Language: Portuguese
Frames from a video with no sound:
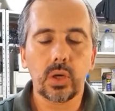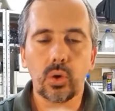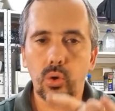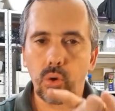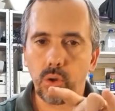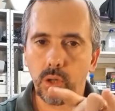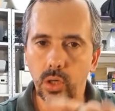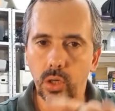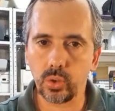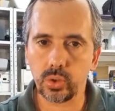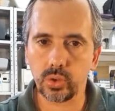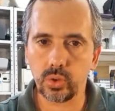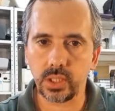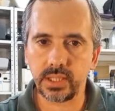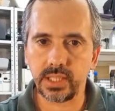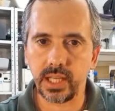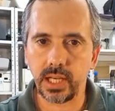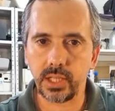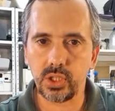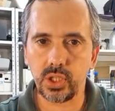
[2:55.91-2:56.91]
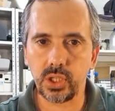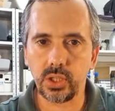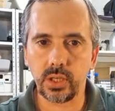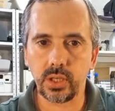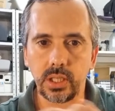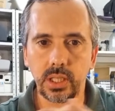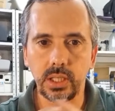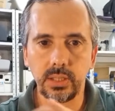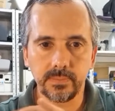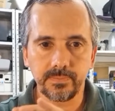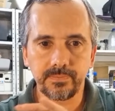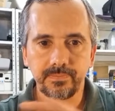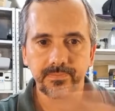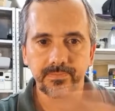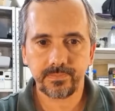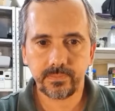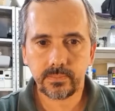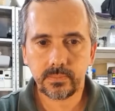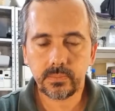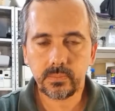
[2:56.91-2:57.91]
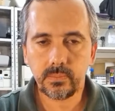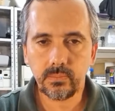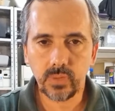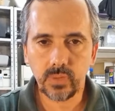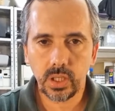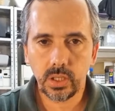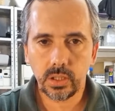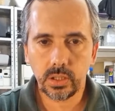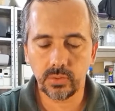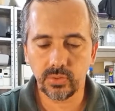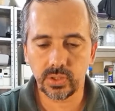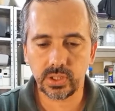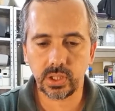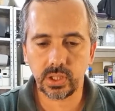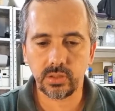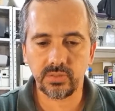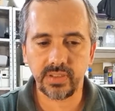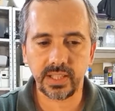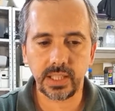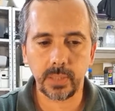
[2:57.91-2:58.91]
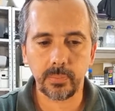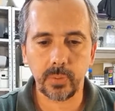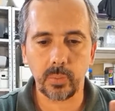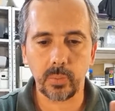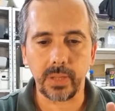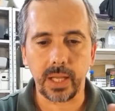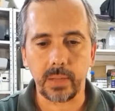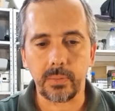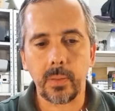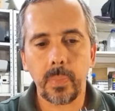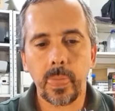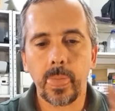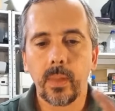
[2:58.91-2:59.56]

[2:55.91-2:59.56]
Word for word: Coloca os dois certinho aqui que você não vai ter problema.